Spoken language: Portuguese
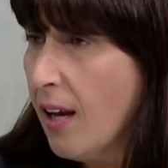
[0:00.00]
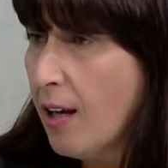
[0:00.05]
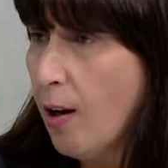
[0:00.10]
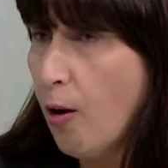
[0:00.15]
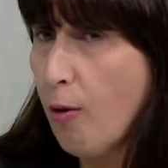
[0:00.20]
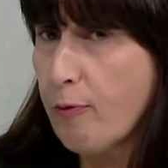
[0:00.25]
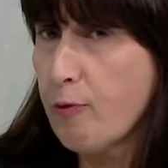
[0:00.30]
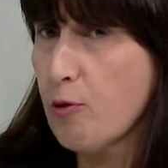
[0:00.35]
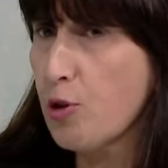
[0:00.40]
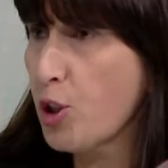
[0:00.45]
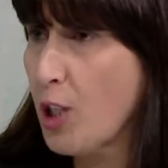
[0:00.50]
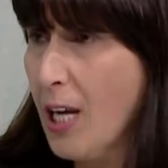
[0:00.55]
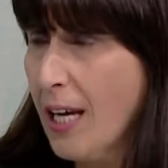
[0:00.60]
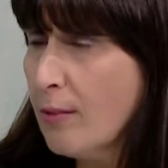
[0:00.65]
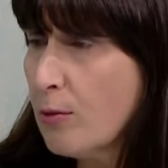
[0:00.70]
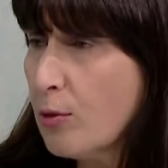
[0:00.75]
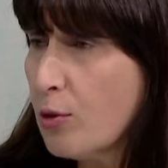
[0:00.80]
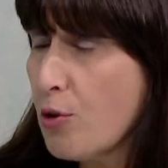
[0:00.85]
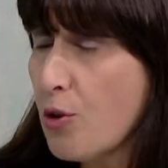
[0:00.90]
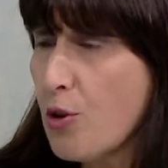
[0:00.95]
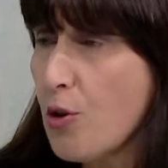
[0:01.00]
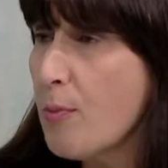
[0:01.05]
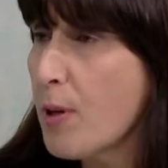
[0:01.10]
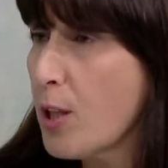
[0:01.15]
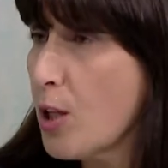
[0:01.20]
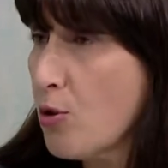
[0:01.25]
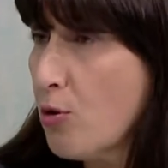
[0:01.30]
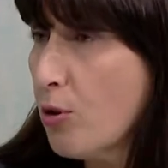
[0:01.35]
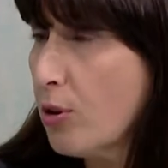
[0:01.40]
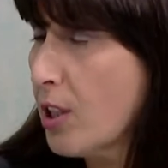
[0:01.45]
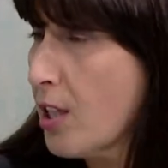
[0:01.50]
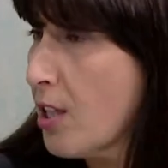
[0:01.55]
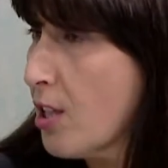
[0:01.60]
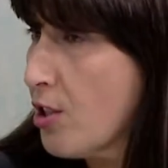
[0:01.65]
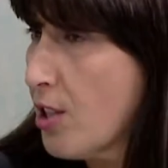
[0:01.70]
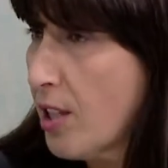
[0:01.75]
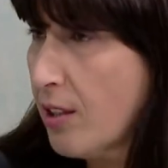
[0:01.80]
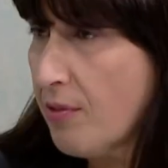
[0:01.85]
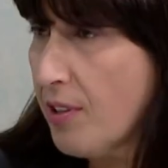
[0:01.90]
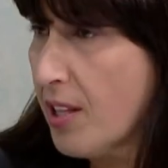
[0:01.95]
ofuscando nenhuma das
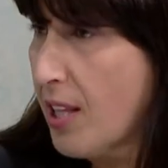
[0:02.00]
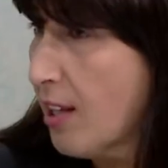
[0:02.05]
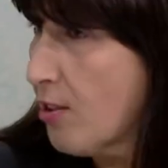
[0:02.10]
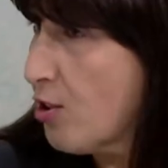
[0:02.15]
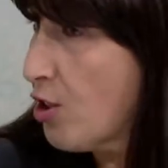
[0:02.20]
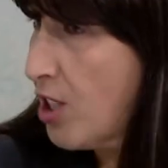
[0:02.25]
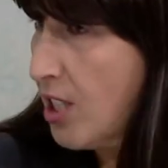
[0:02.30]
outras atividades